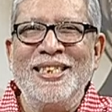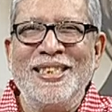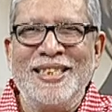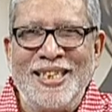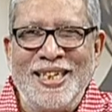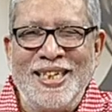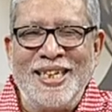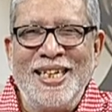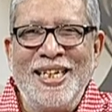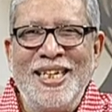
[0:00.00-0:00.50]

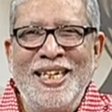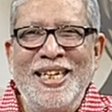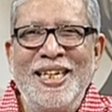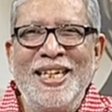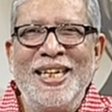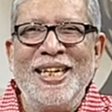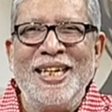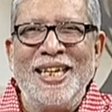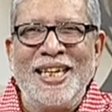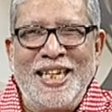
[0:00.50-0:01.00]
তিনি
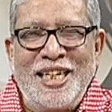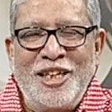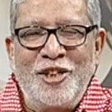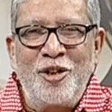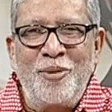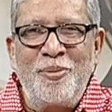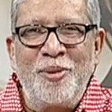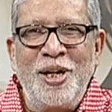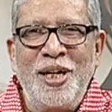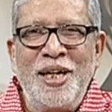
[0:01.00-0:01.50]
এই
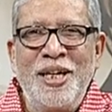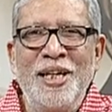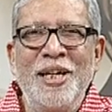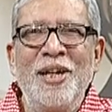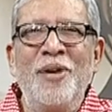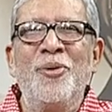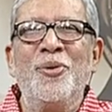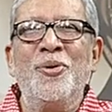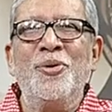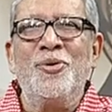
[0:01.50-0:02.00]
সময়ের
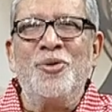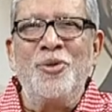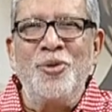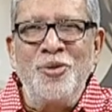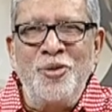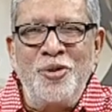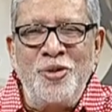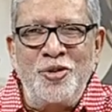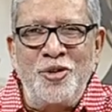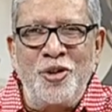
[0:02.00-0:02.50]

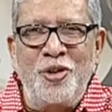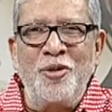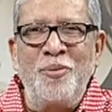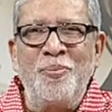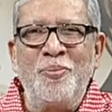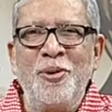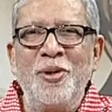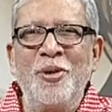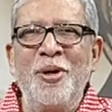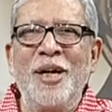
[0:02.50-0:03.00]
অত্যন্ত
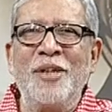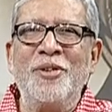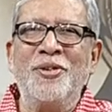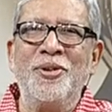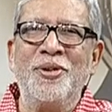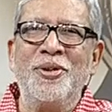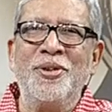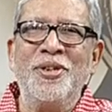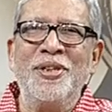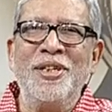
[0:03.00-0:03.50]
জনপ্রিয় একজন